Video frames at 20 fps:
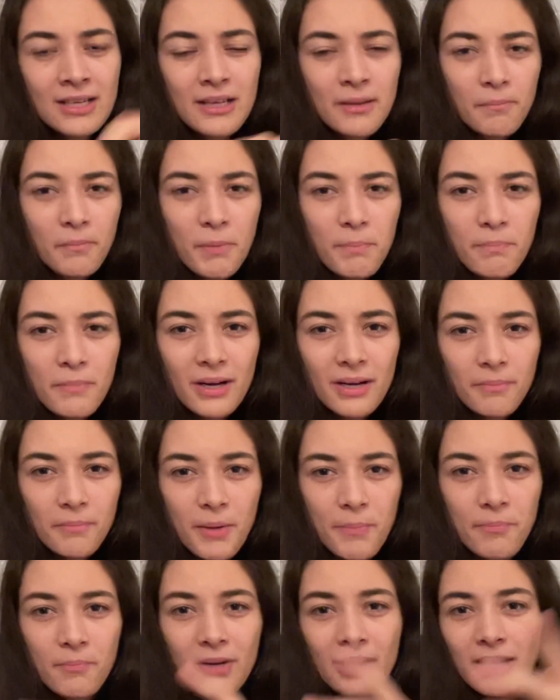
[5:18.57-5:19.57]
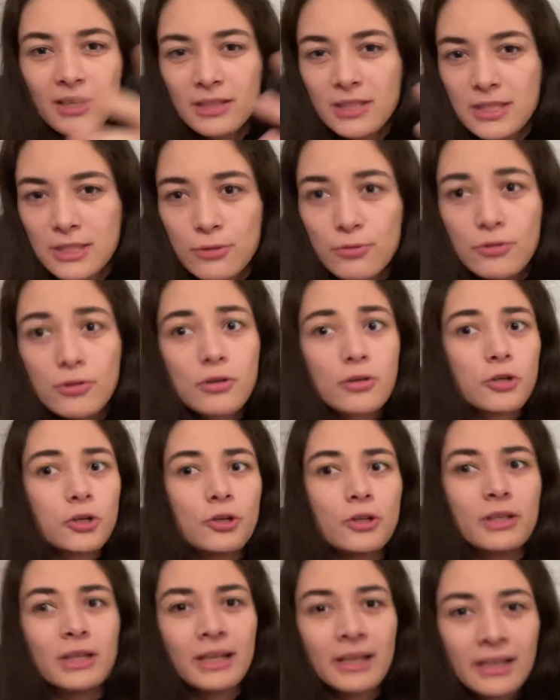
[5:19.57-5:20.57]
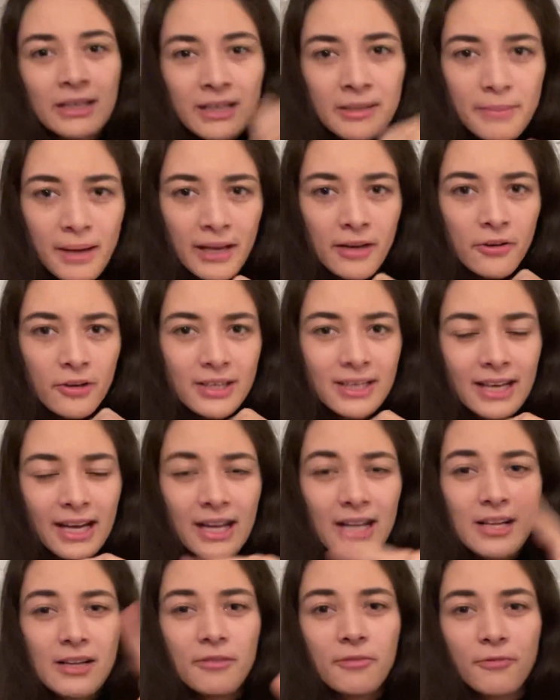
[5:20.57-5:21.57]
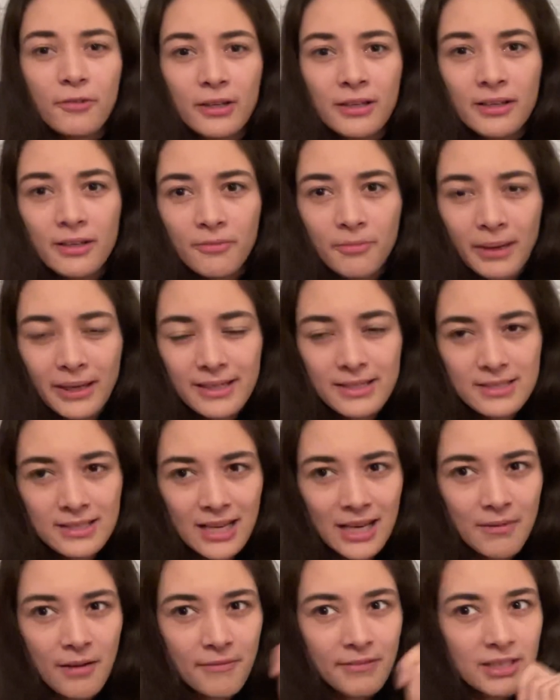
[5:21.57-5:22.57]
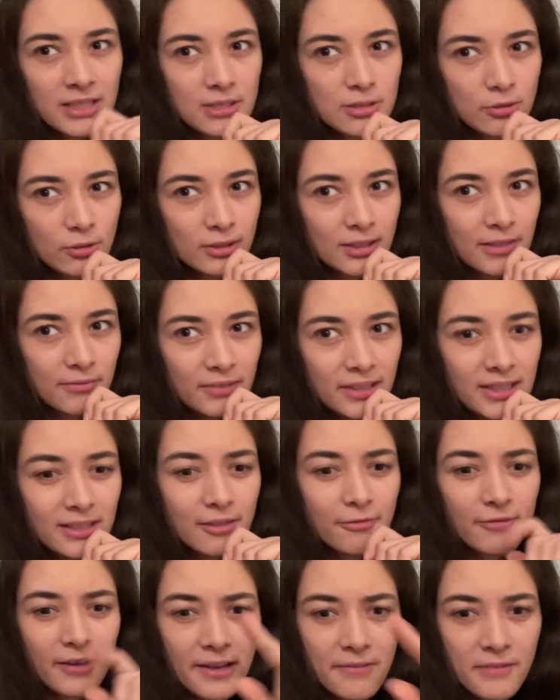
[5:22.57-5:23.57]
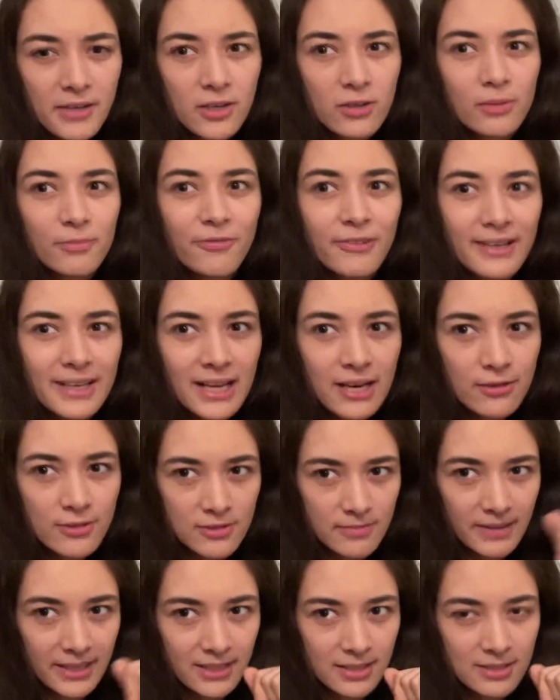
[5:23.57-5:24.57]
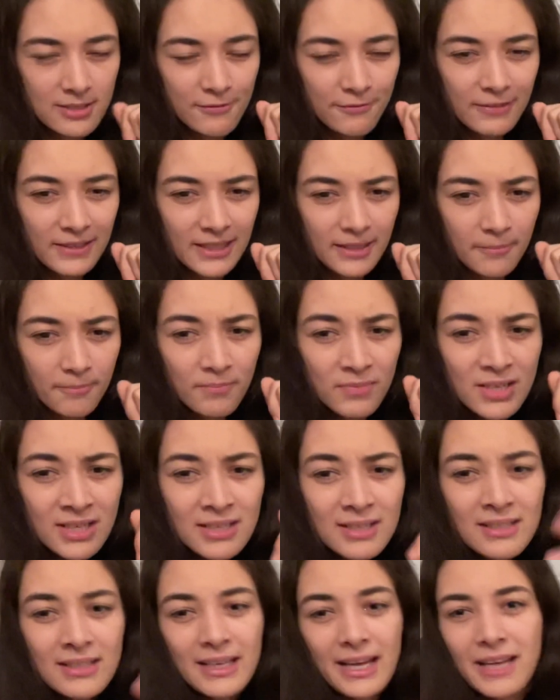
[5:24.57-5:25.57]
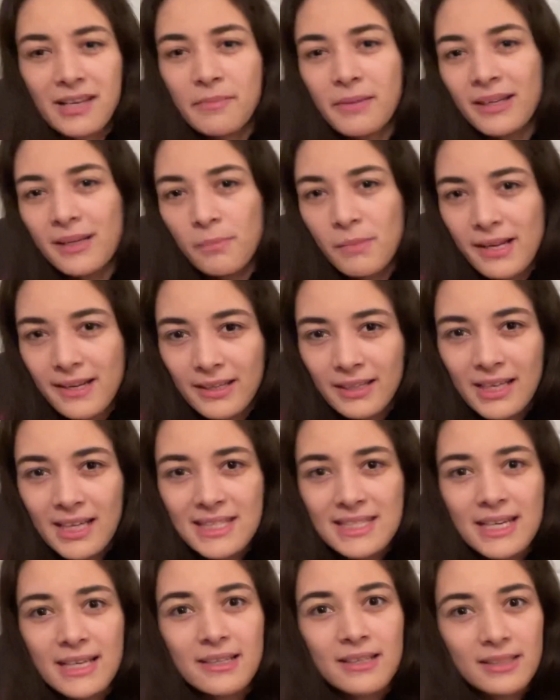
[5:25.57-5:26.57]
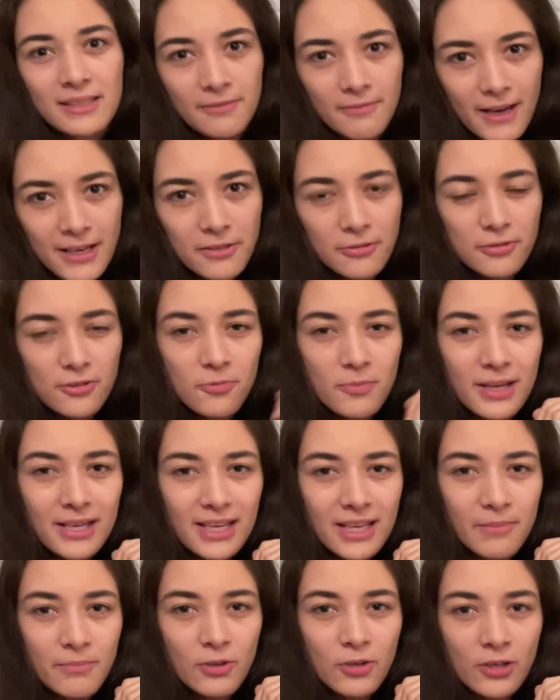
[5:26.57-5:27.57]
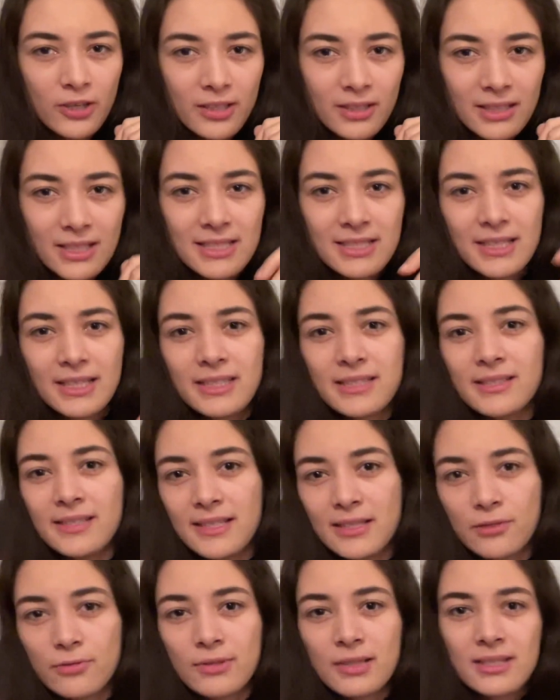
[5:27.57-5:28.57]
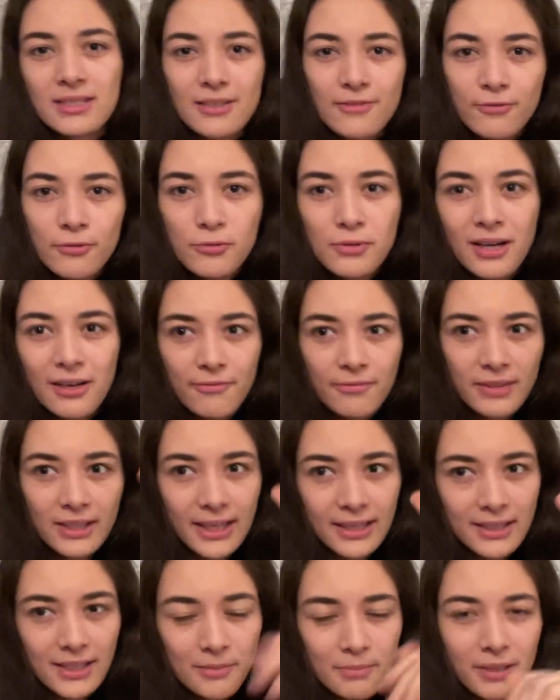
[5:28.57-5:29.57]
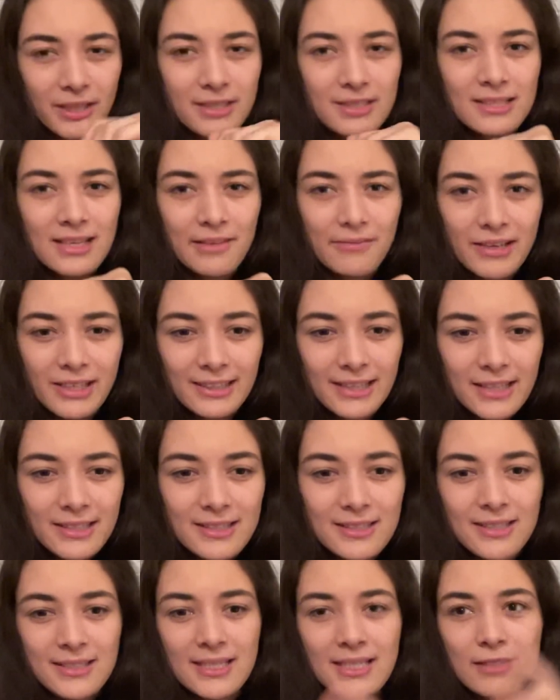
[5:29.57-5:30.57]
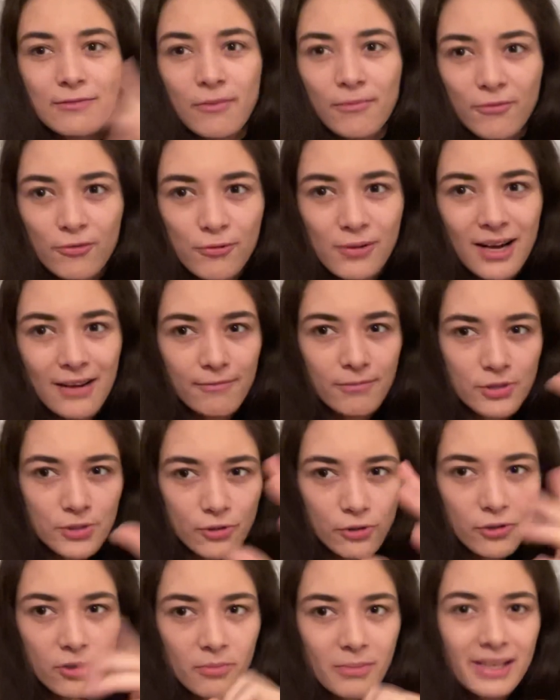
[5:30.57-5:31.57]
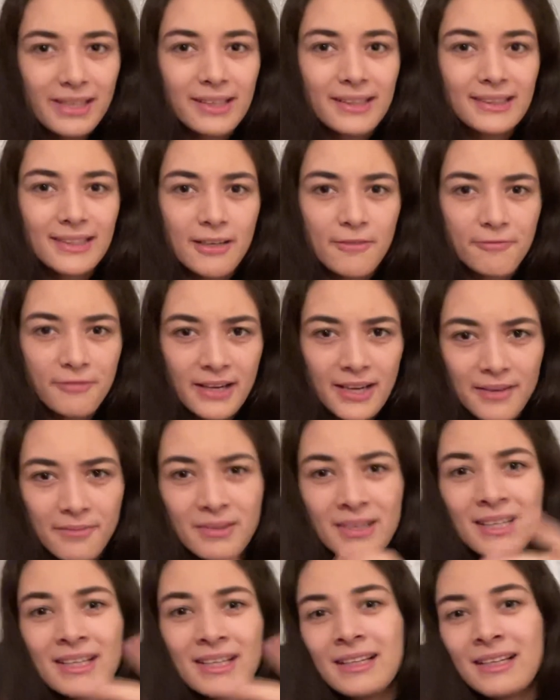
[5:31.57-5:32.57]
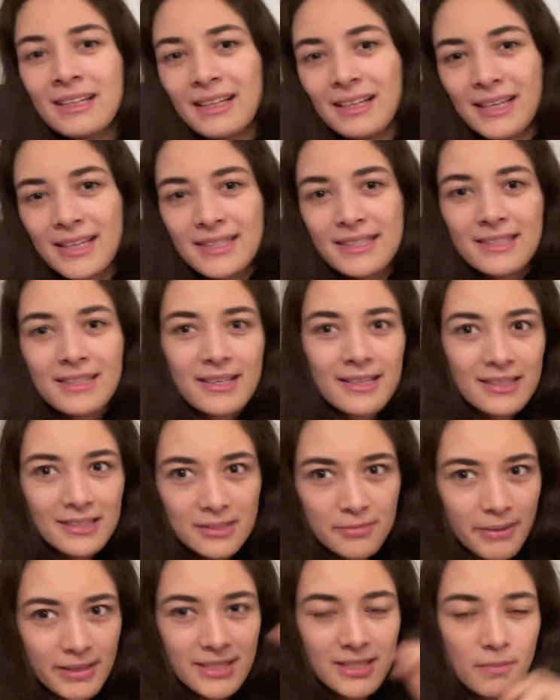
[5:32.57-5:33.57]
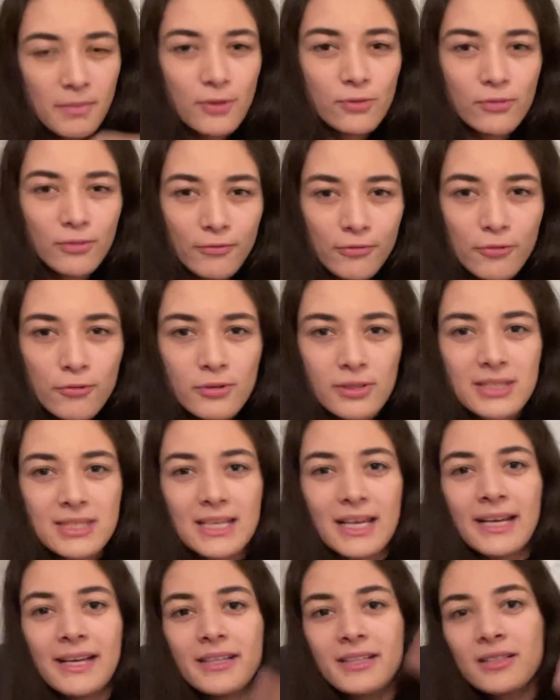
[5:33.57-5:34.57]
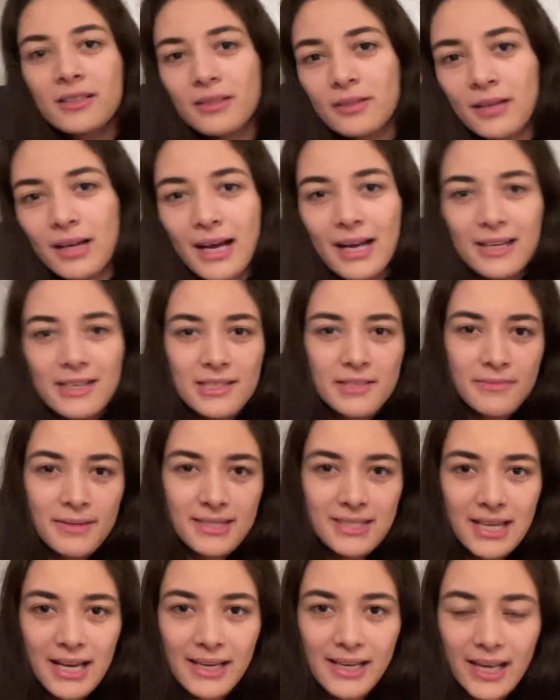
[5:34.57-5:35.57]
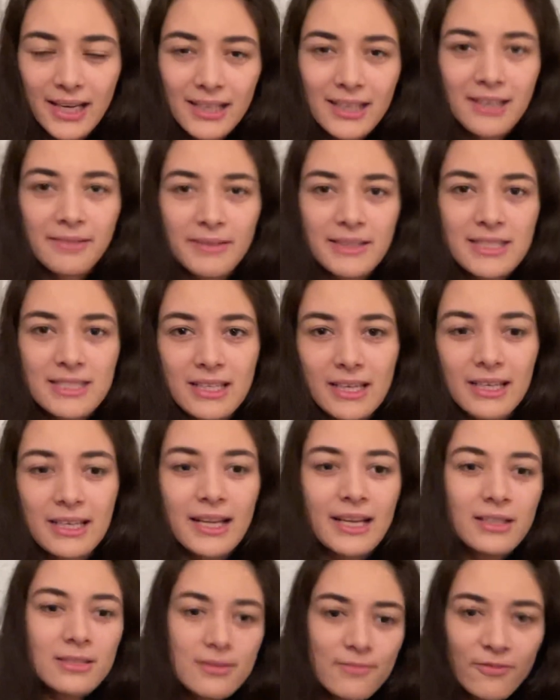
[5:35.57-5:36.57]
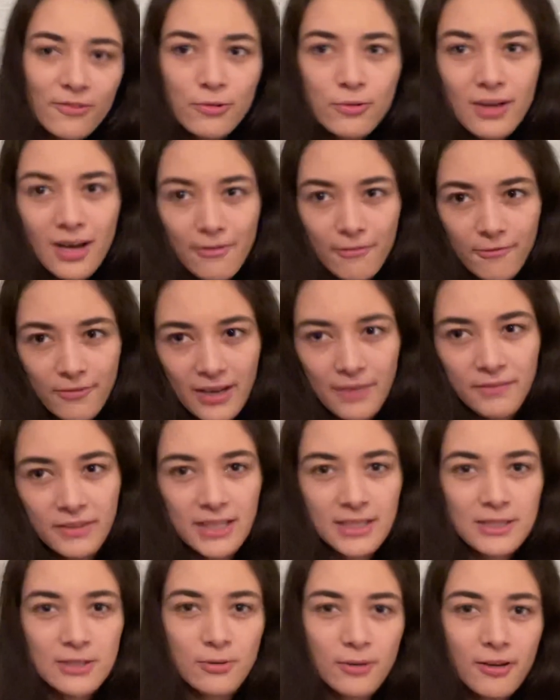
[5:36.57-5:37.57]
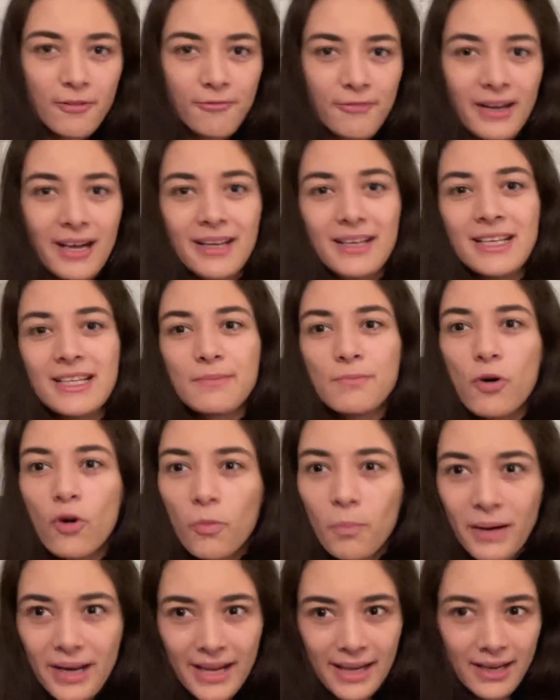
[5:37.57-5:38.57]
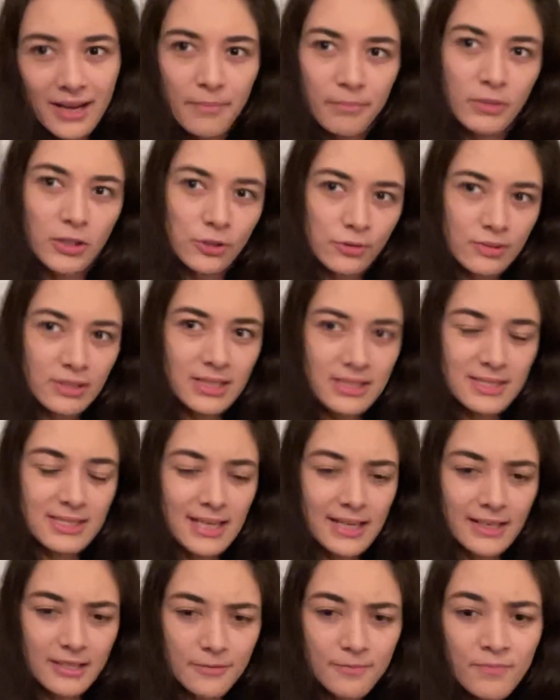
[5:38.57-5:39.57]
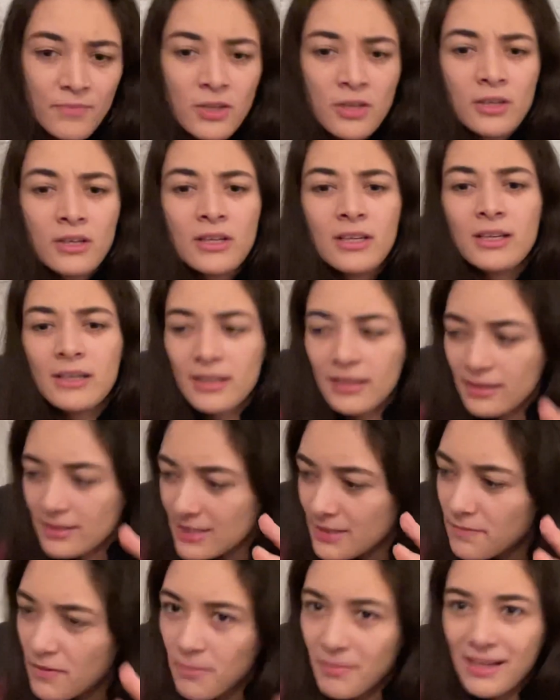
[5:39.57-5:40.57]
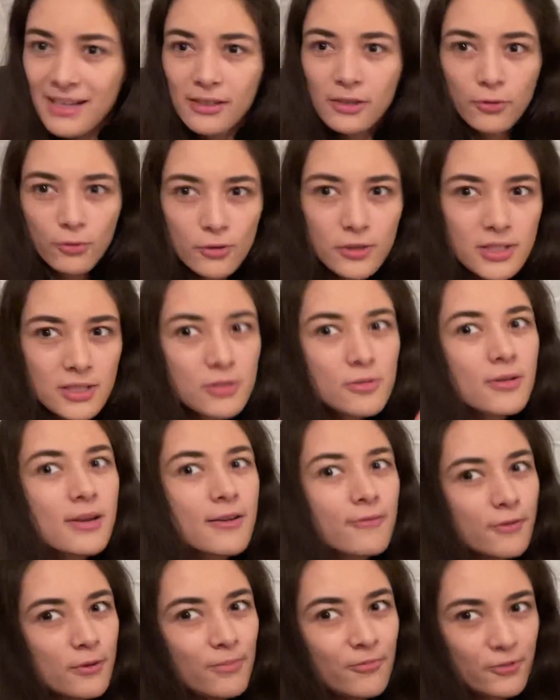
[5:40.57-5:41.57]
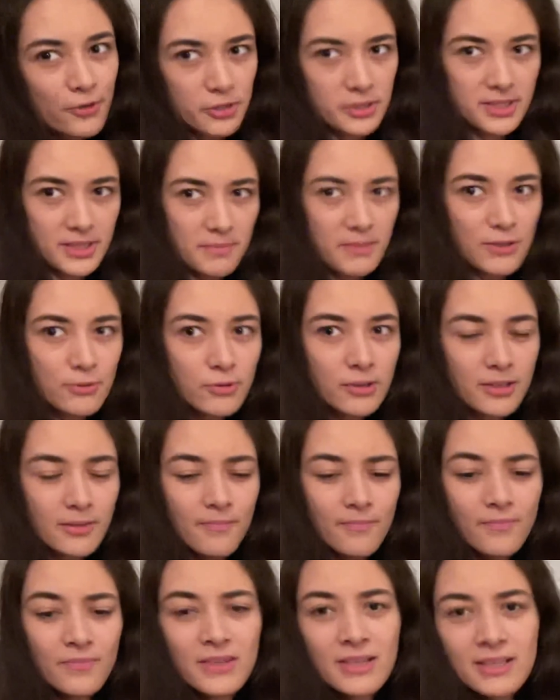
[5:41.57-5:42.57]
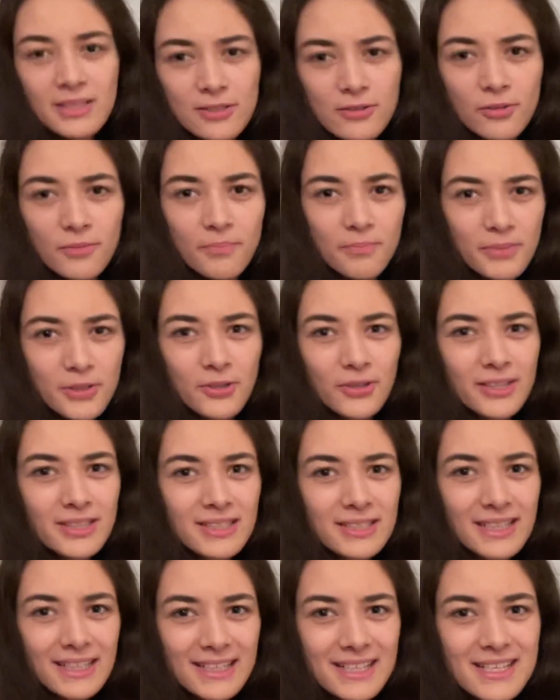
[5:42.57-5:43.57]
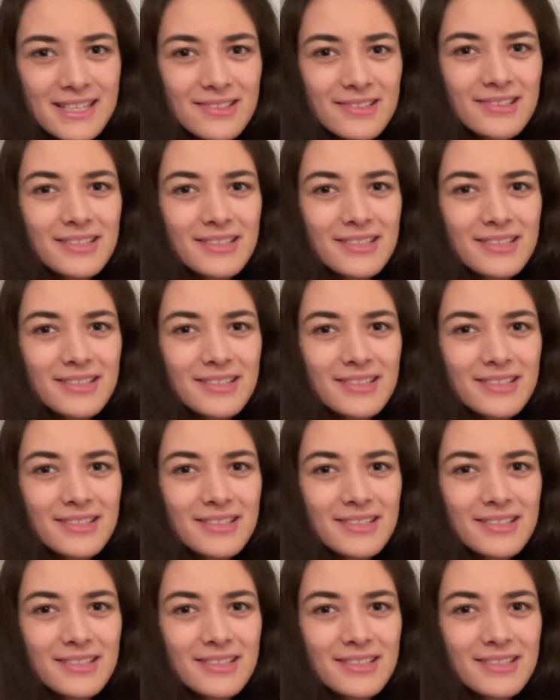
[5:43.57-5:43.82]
mit, dem, mit dem Zug schön klimaneutral von Bratislava wieder zurück nach Wien gefahren wäre, um von da aus weiterzufliegen. Hätte man nämlich in der Zeit die Wartung übernehmen können. Ist ja jetzt nicht so, dass der Flughafen direkt in Bratislava Stadt ist. Das heißt, vom Flughafen muss auch nochmal in die Stadt fahren. Letztlich 20 Minuten Flugzeit. Alles, was da an Rattenschwanz dranhängt, zum Flughafen fahren, wieder zurückfahren, ist man auch bei einer knappen Stunde Zeit. Sind wir mal großzügig 45 Minuten. So, bedeutet also,